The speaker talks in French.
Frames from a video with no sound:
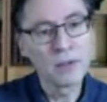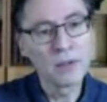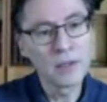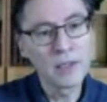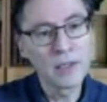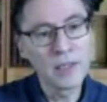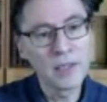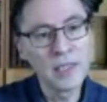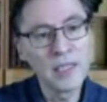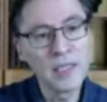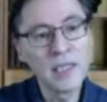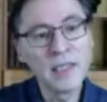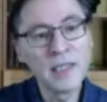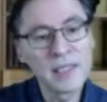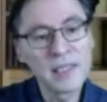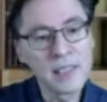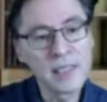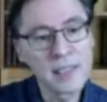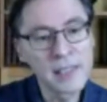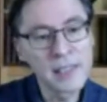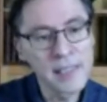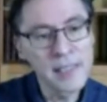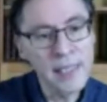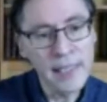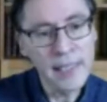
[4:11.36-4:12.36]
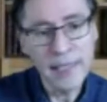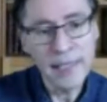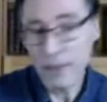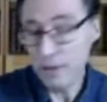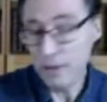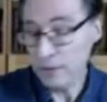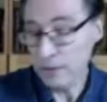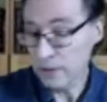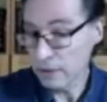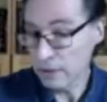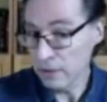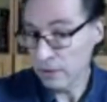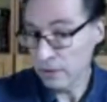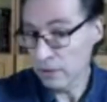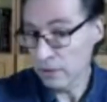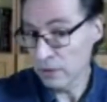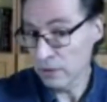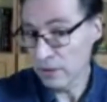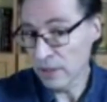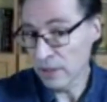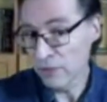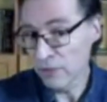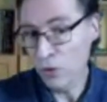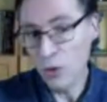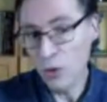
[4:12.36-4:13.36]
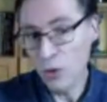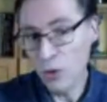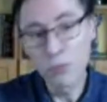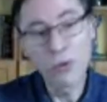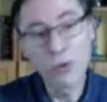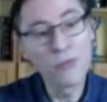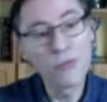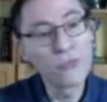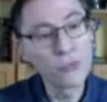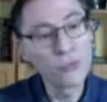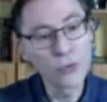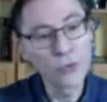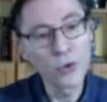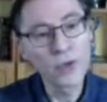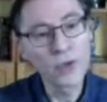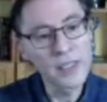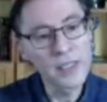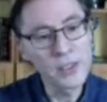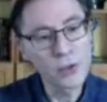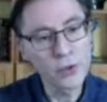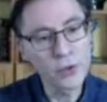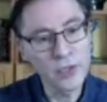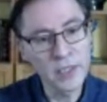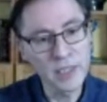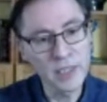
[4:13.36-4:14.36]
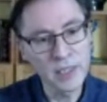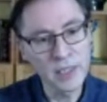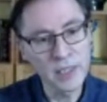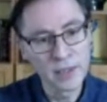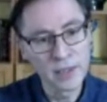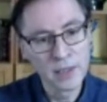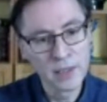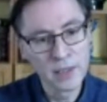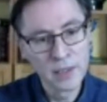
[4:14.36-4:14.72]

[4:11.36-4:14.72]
il est nécessaire d'avoir une profondeur historique.